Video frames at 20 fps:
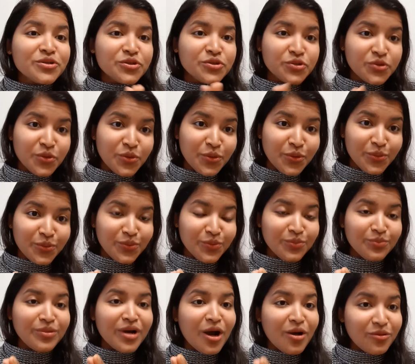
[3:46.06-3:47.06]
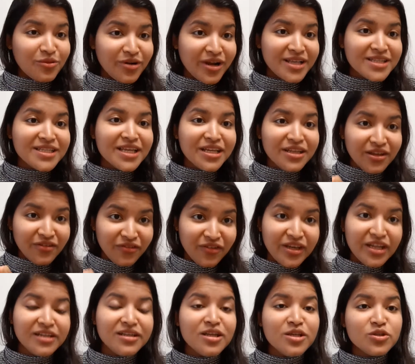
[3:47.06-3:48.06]
সো ব্রাউন রাইসকে
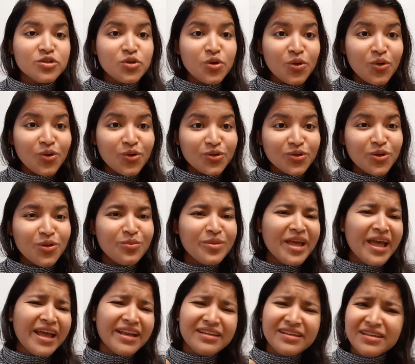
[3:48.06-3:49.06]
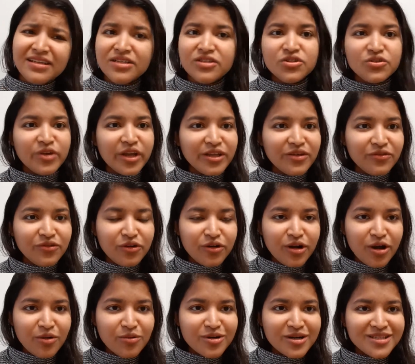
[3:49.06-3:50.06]
ডেফিনেটলি সোপ করতে হবে অ্যাটলিস্ট টোয়েন্টি ফোর
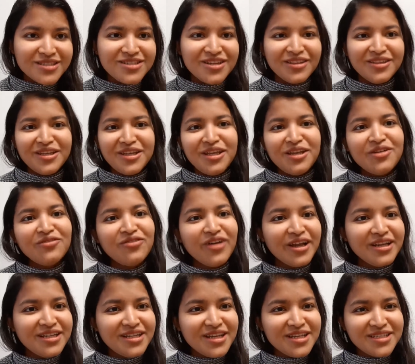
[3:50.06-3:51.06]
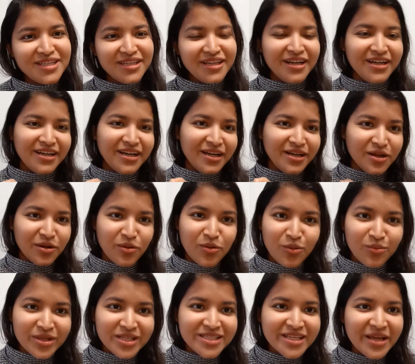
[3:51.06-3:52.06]
আওয়ার্স যাতে কিনা ফাইটিক অ্যাসিড কন্টেন্টটা
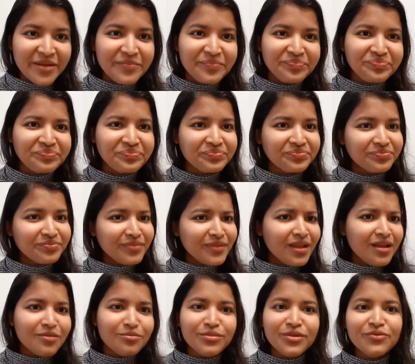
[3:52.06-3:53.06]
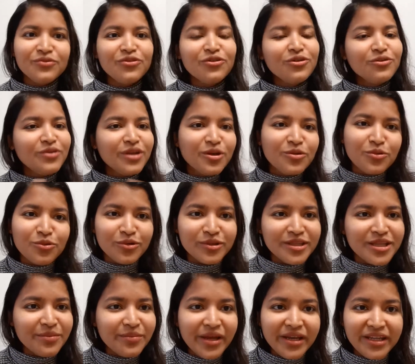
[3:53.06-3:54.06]
কমে যায় বিফোর উই কুক
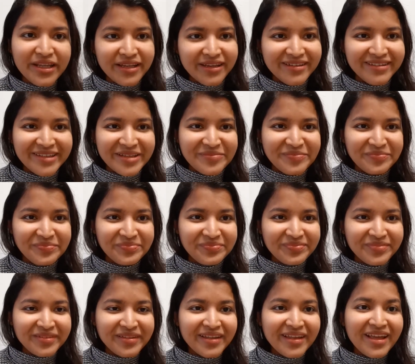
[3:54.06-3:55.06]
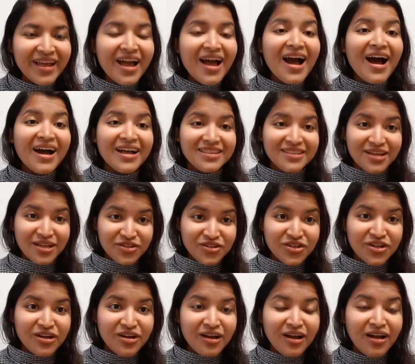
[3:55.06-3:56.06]
দেম অ্যান্ড ইট দেম আর
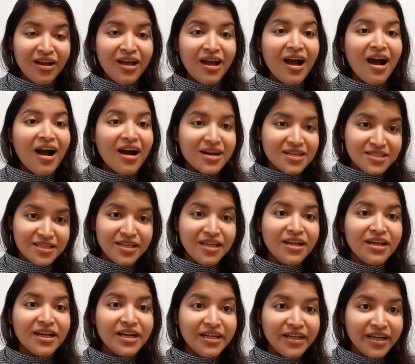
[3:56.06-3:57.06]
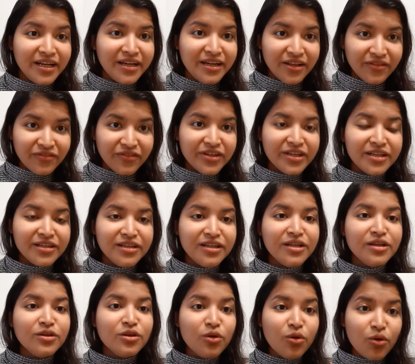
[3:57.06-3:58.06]
তাছাড়া আর্সেনিক কন্টেন্ট ডেফিনেটলি
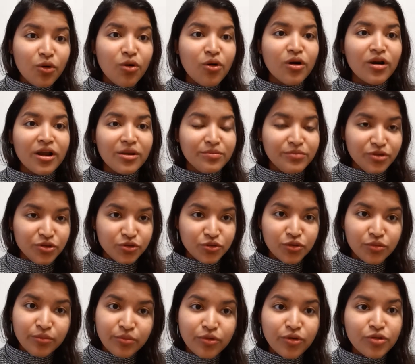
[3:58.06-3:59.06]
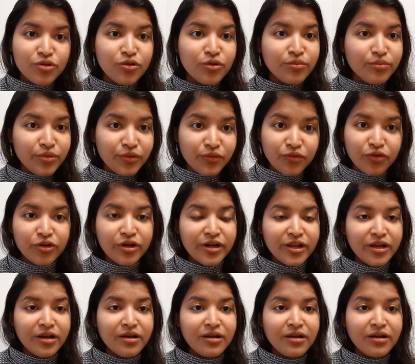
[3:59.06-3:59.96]
লো করার ভীষণ প্রয়োজন বিফোর এটা